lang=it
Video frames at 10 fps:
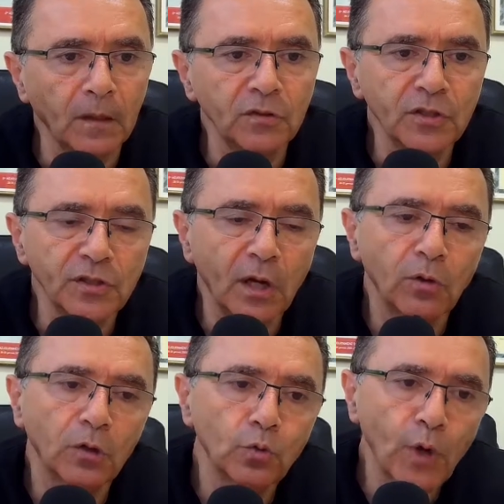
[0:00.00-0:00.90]
ci sia
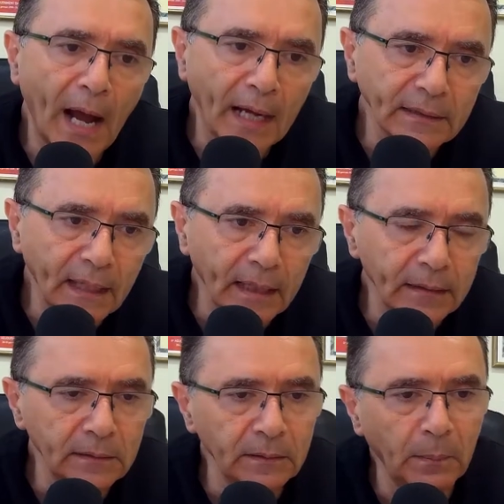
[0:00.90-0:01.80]
una durata
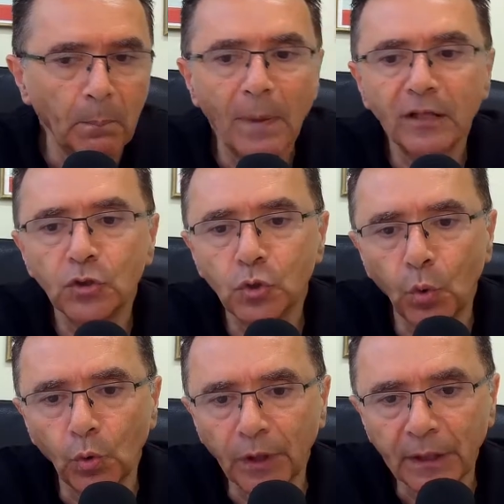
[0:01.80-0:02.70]

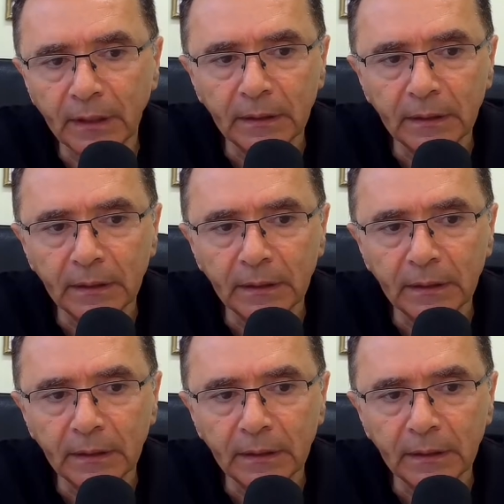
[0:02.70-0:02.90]
maggiore